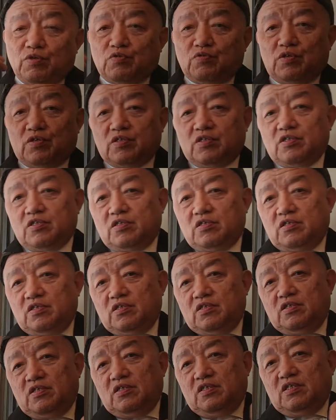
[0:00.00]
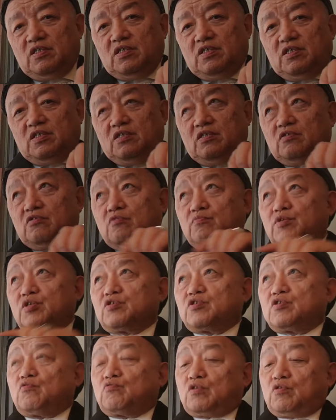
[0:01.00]
最重要的是，我们的
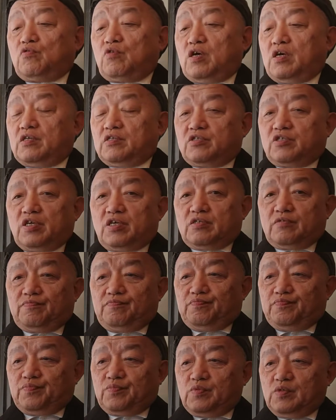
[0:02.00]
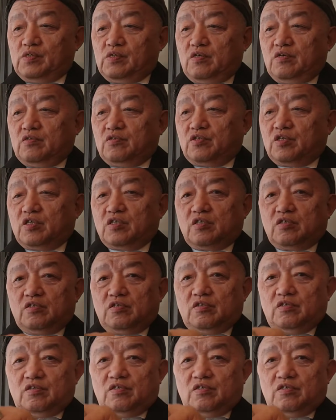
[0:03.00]
手的话，像这个